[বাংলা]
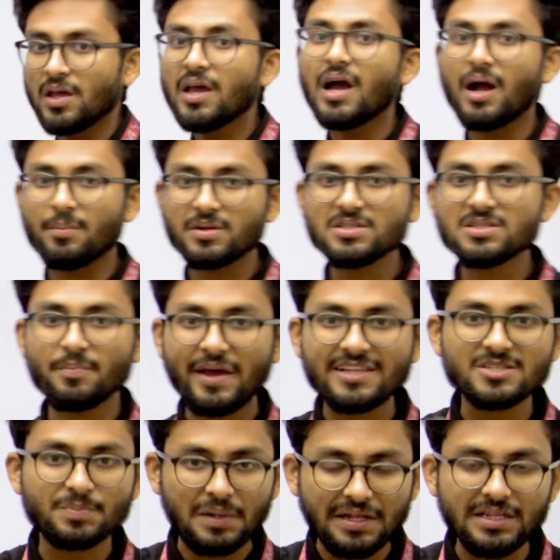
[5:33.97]
আমরা যে ব্যাচ
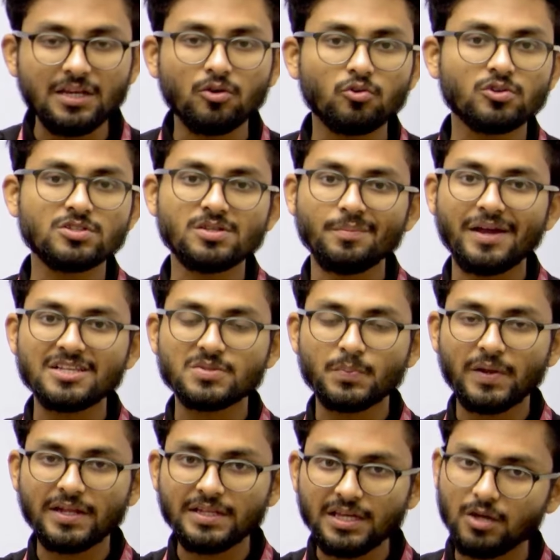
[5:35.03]
প্ল্যানিং করেছি ব্যাচ
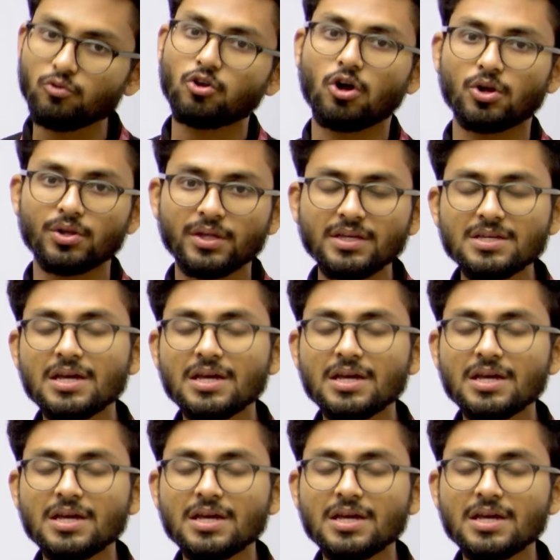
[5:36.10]
প্ল্যানিংয়েও ধরো নেই